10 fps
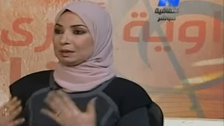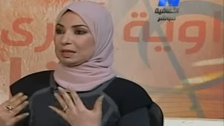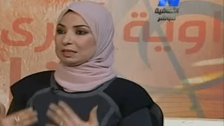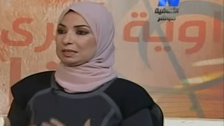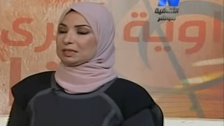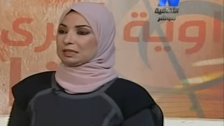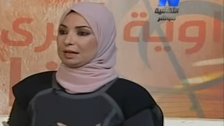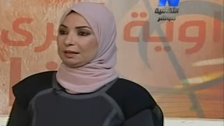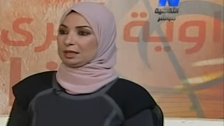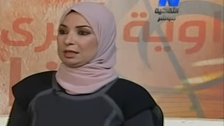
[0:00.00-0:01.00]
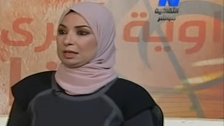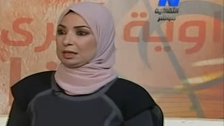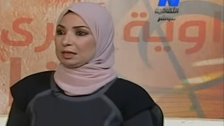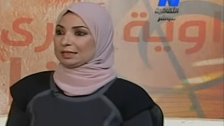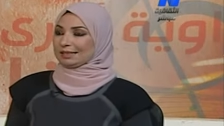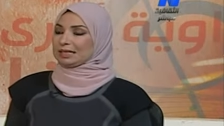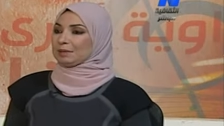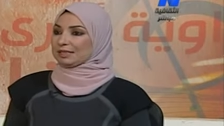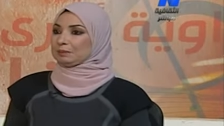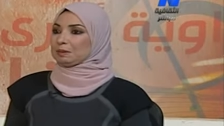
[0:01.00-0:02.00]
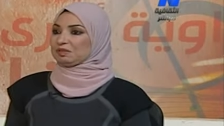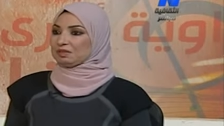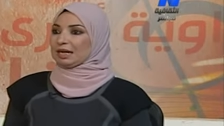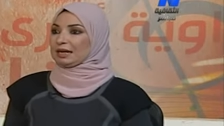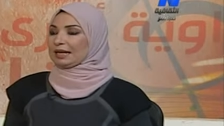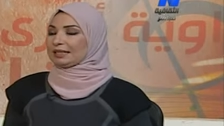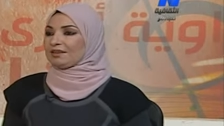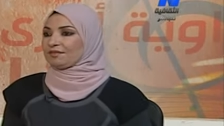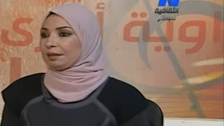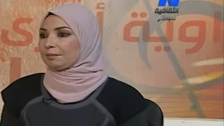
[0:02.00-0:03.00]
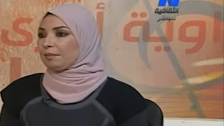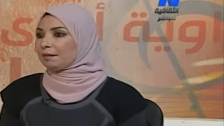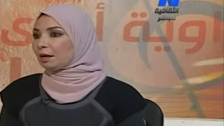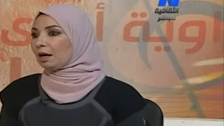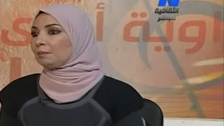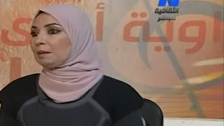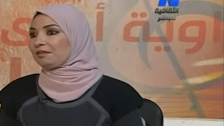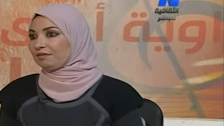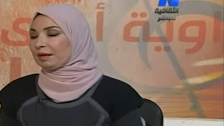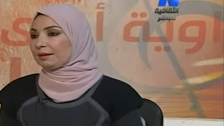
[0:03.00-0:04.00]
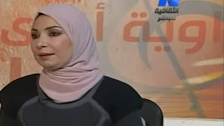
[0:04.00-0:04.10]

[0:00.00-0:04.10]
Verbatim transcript: تاسيس هذه السينما السينما المصريه على اكتافهم ماذا قام بالفعل